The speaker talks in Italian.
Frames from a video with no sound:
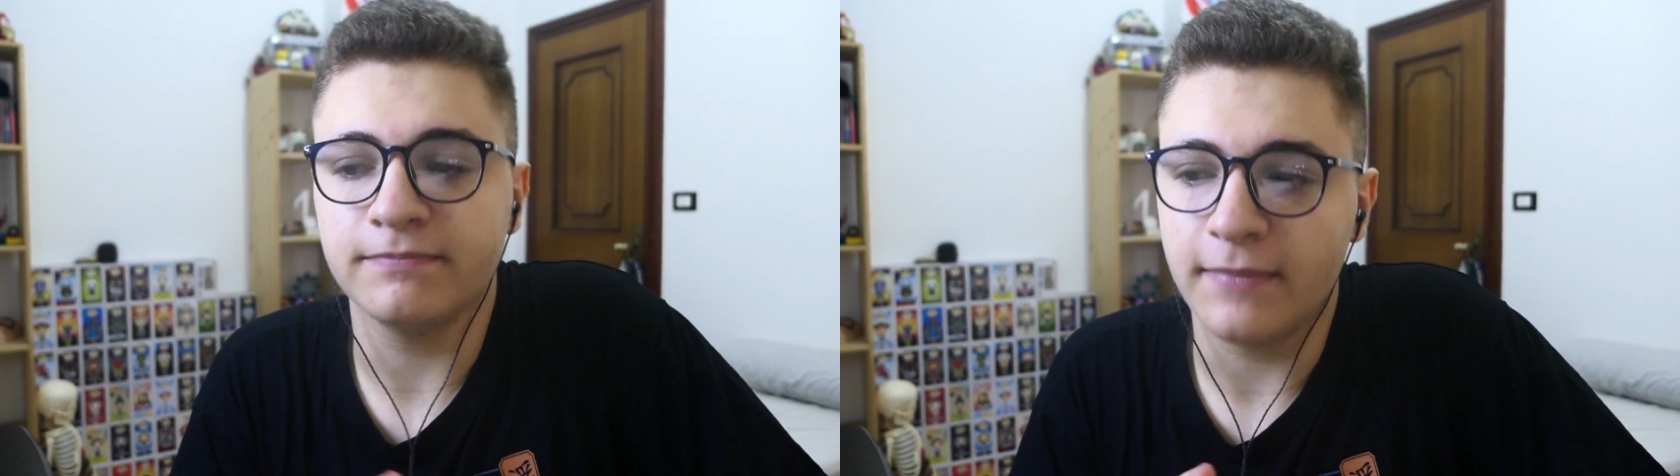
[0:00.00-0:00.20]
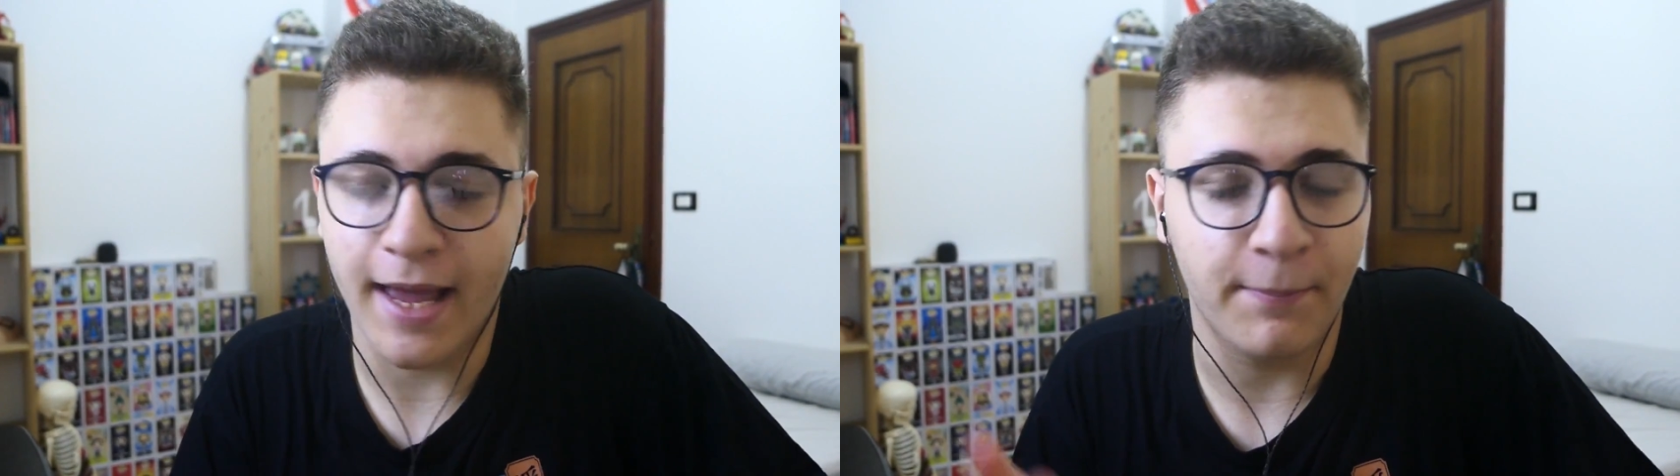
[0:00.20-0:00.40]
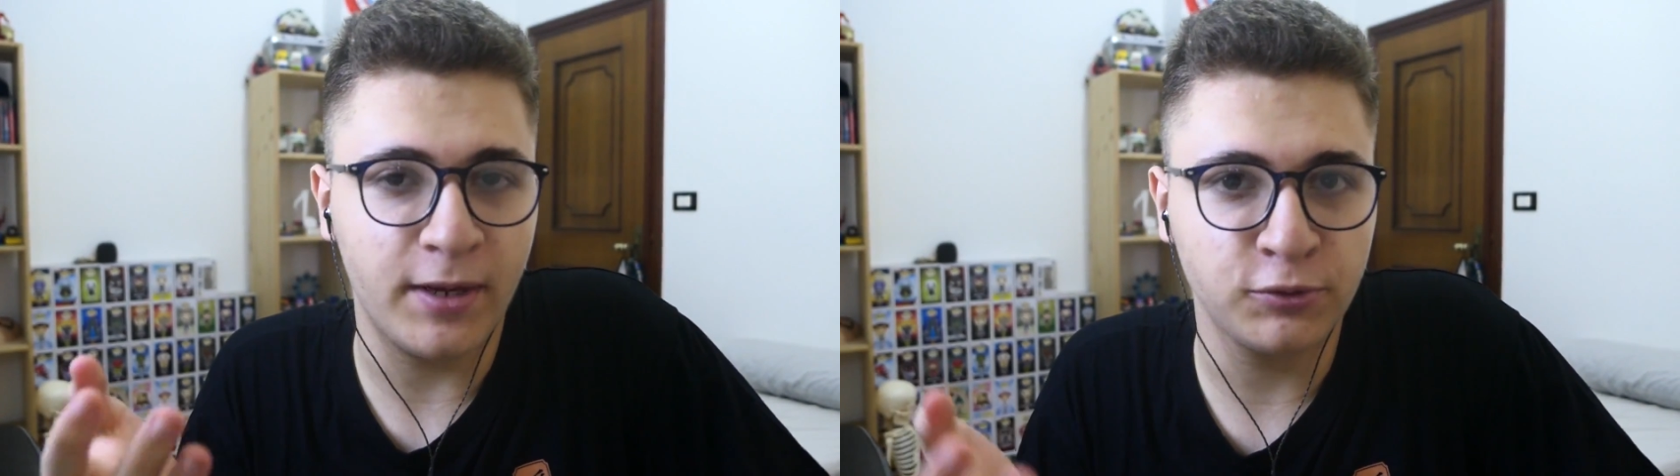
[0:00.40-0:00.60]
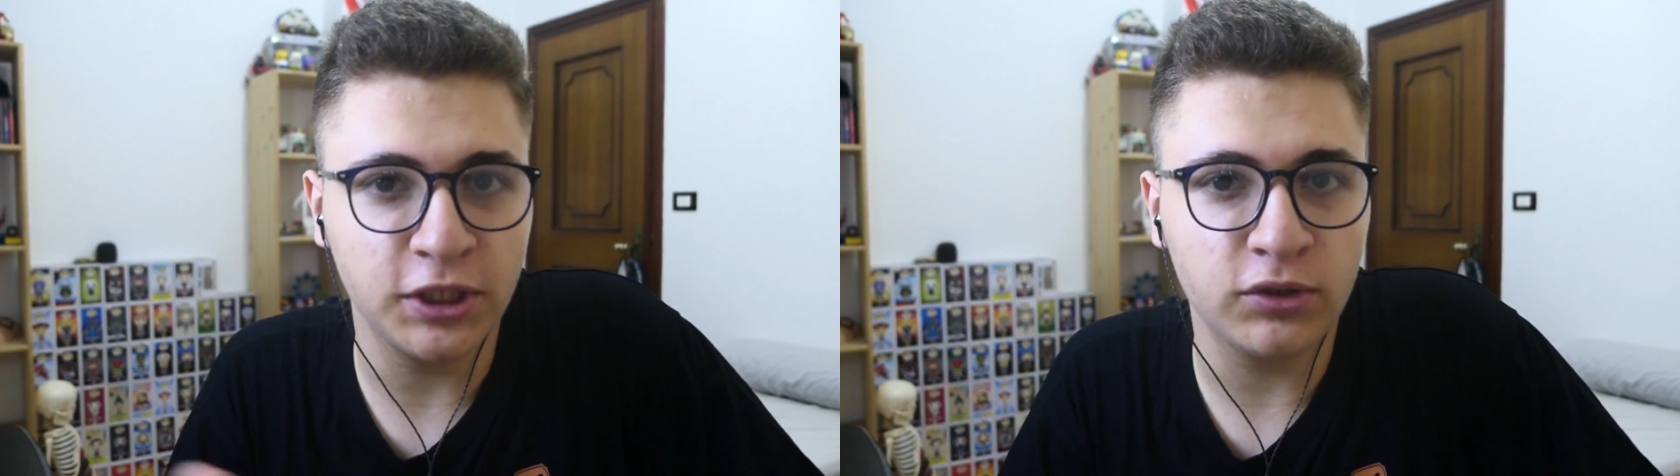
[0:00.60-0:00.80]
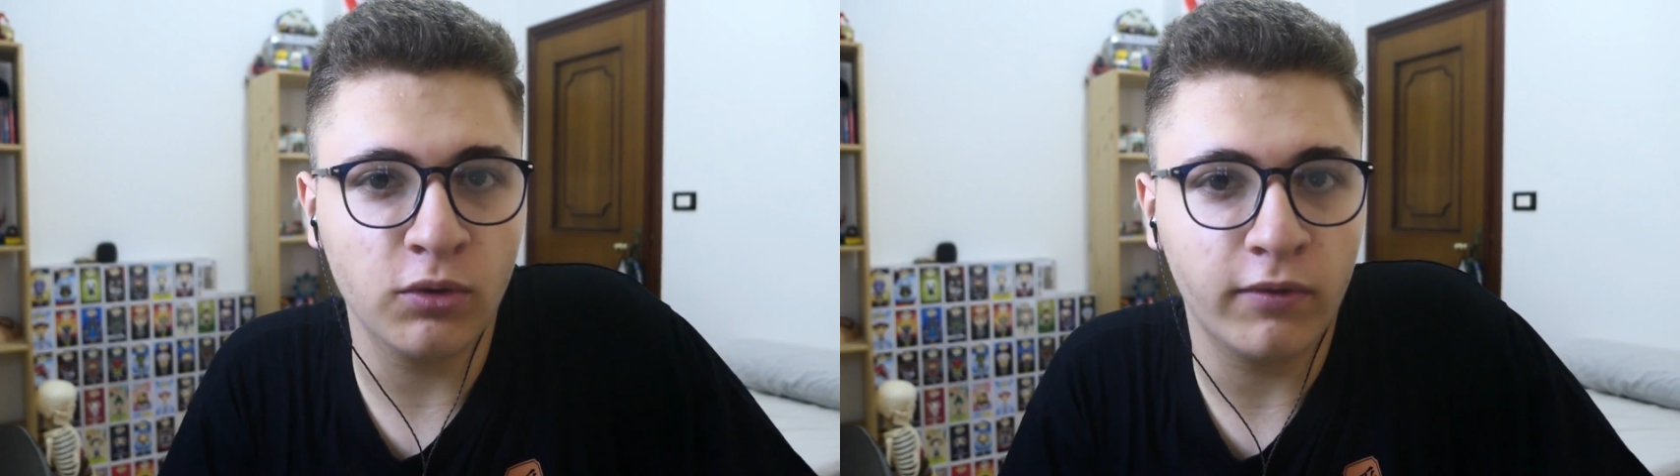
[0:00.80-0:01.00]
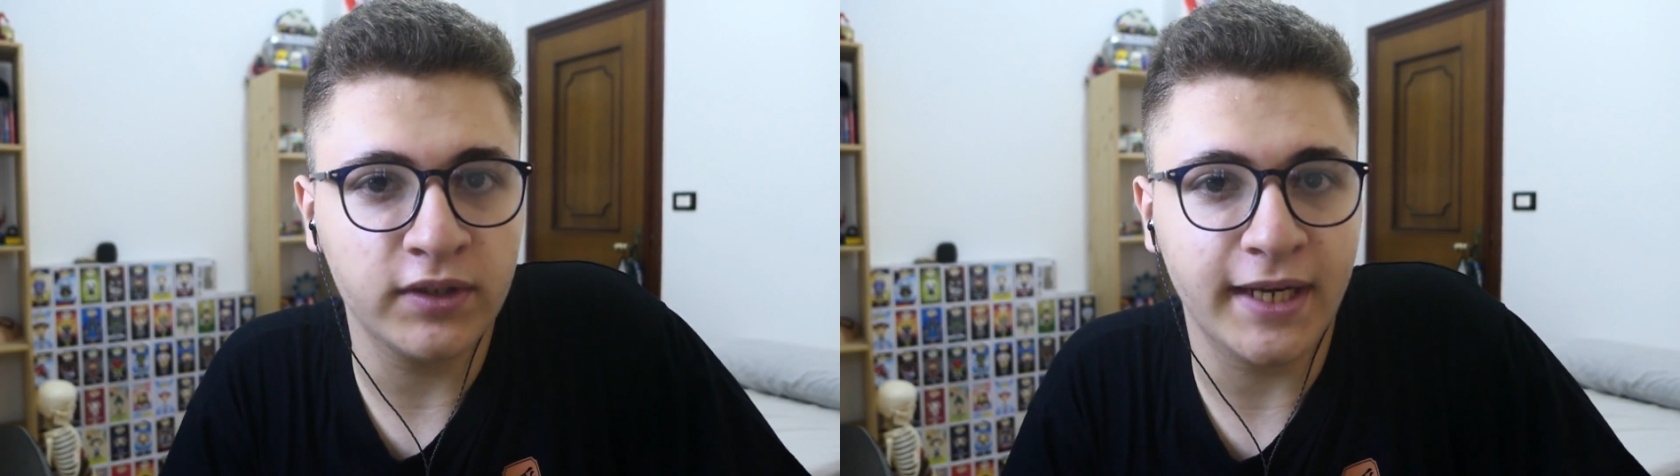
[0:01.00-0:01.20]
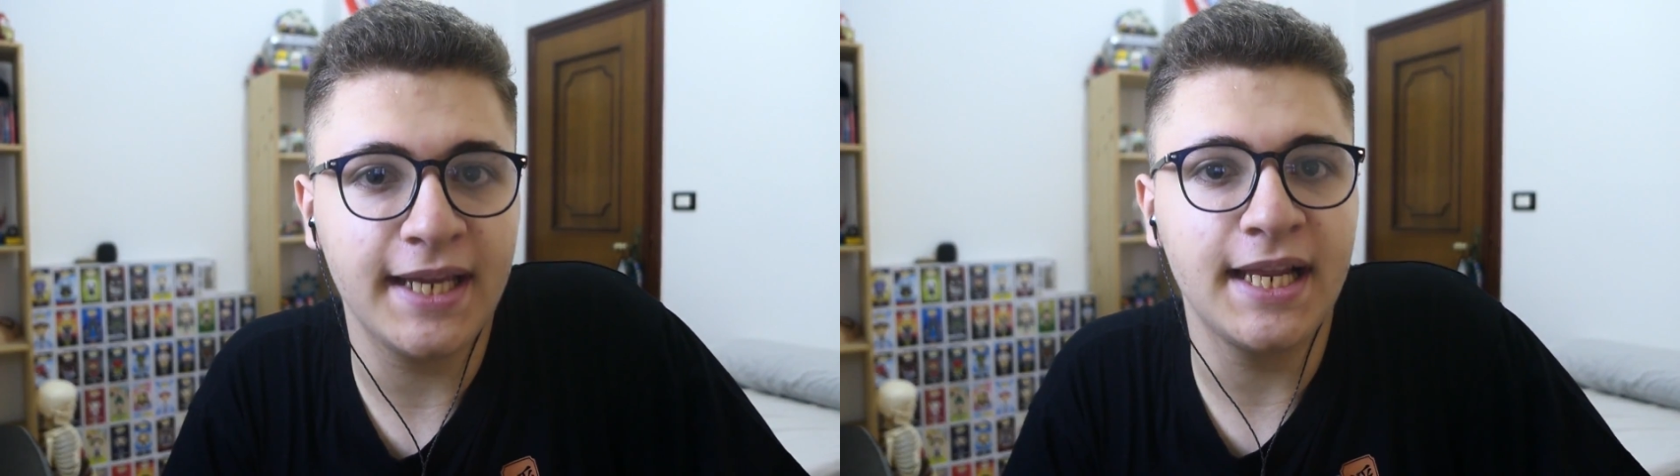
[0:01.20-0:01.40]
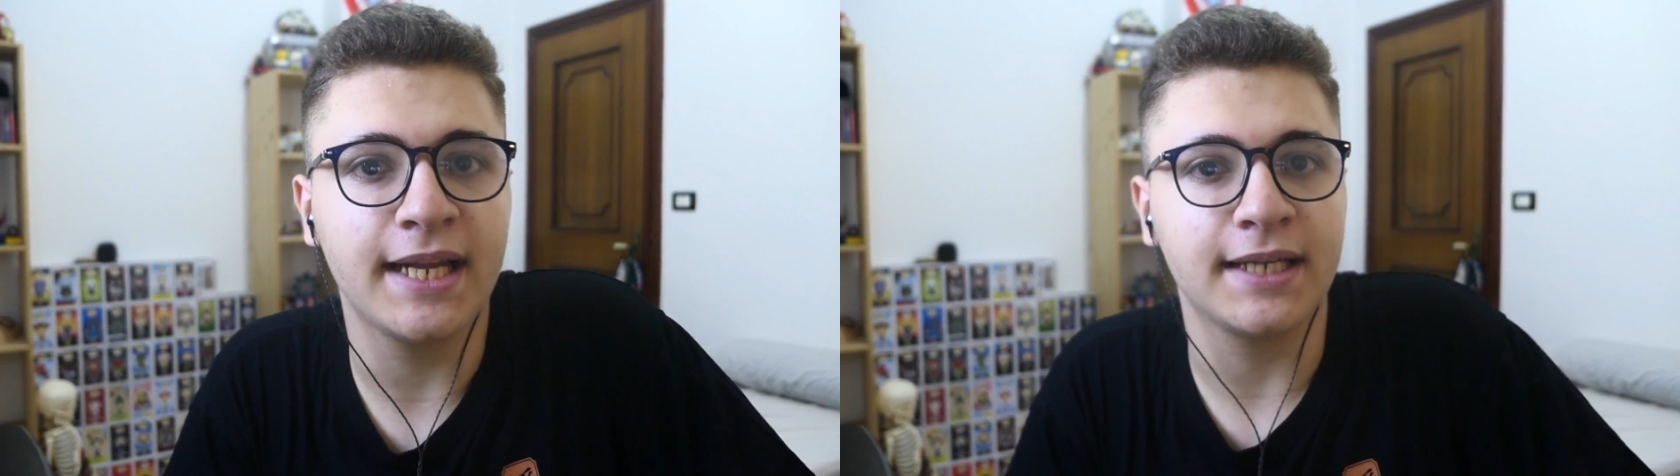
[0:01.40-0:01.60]
È appena uscito il nuovo
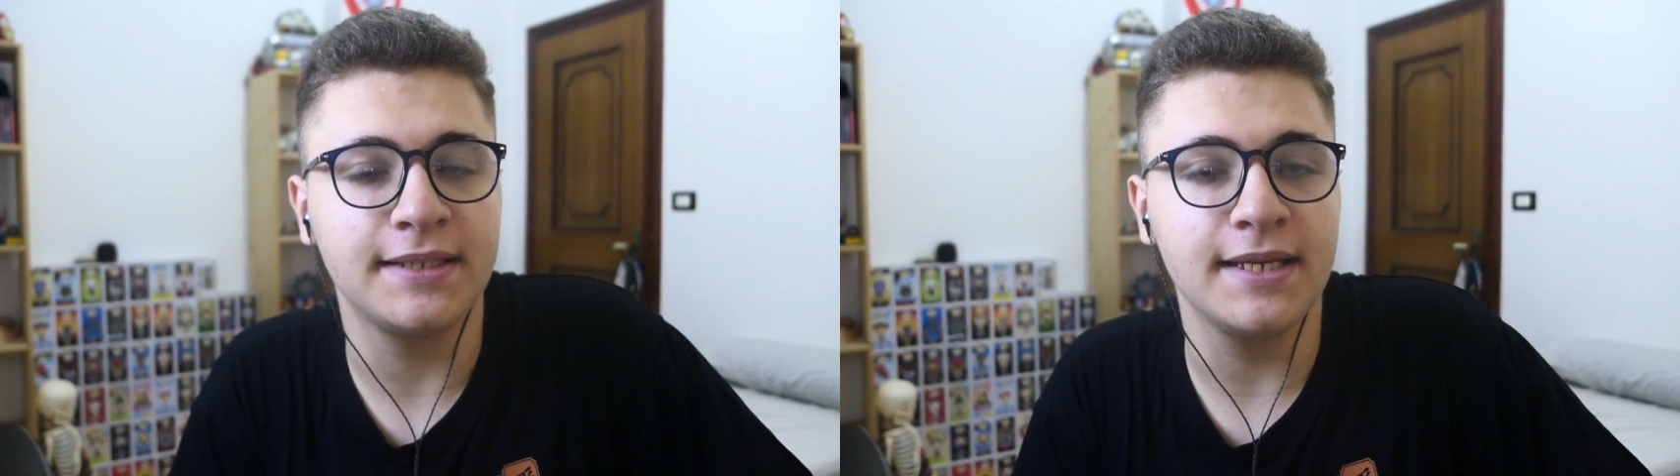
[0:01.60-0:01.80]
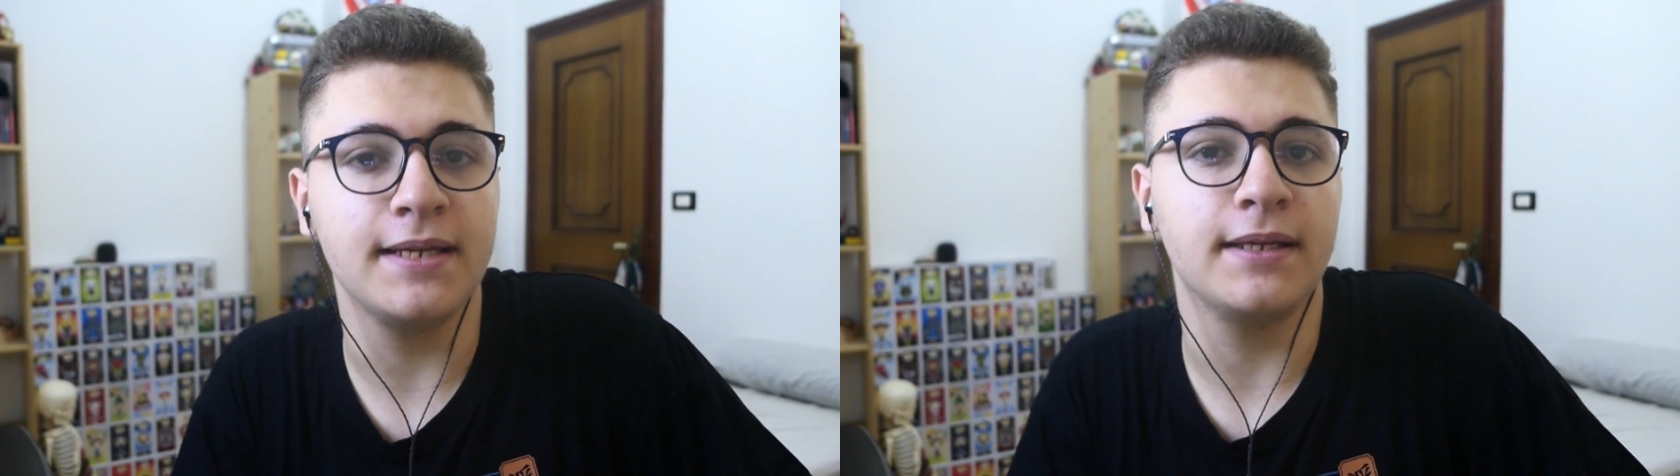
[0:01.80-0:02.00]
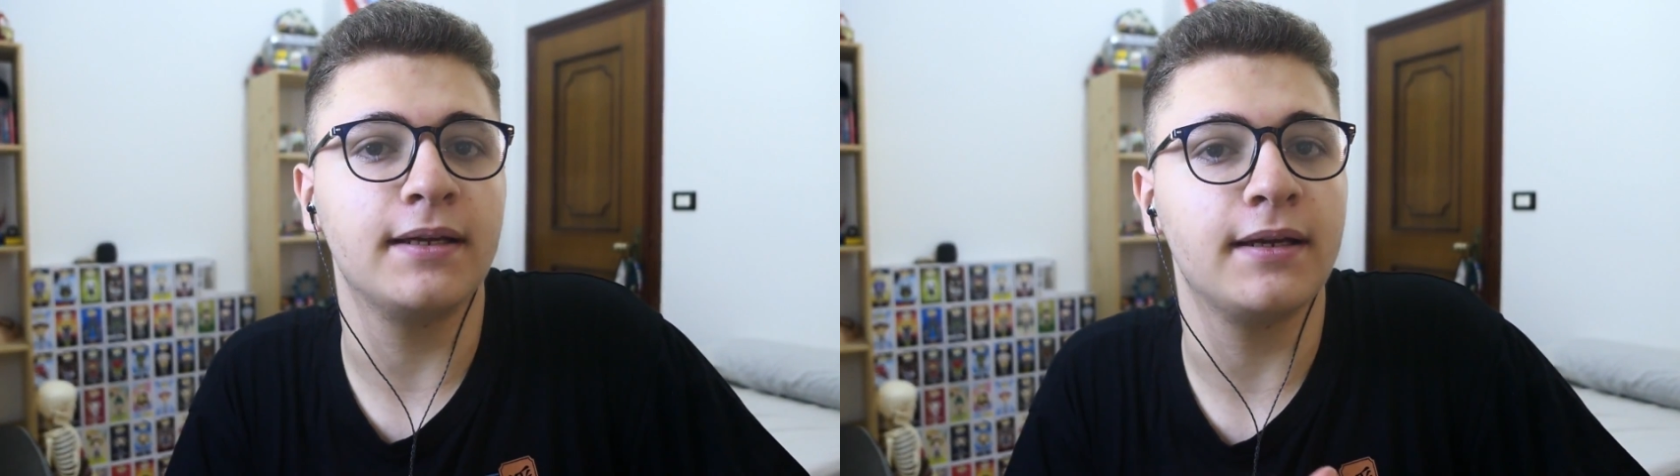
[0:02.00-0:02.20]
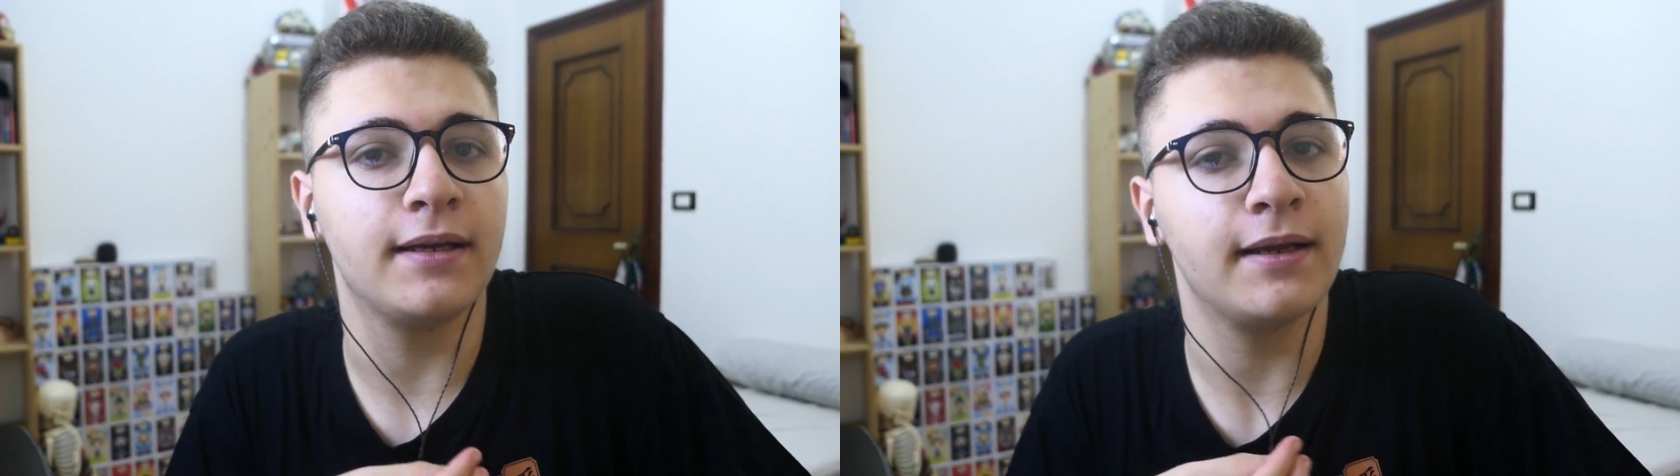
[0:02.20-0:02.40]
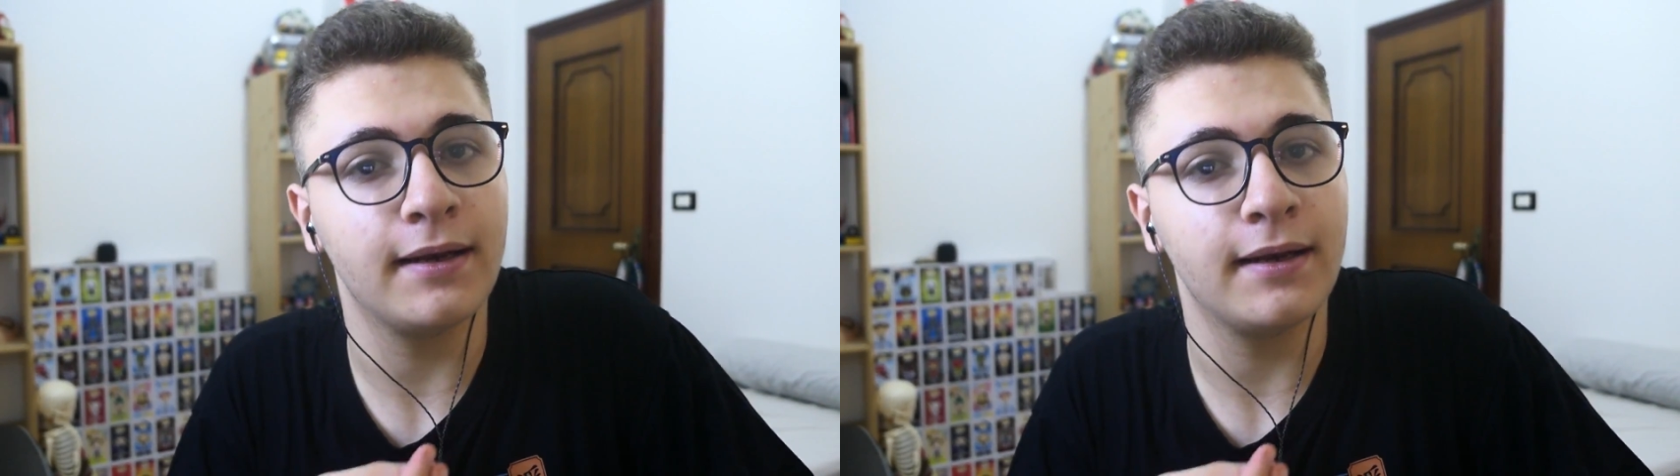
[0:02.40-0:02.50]
trailer di eh,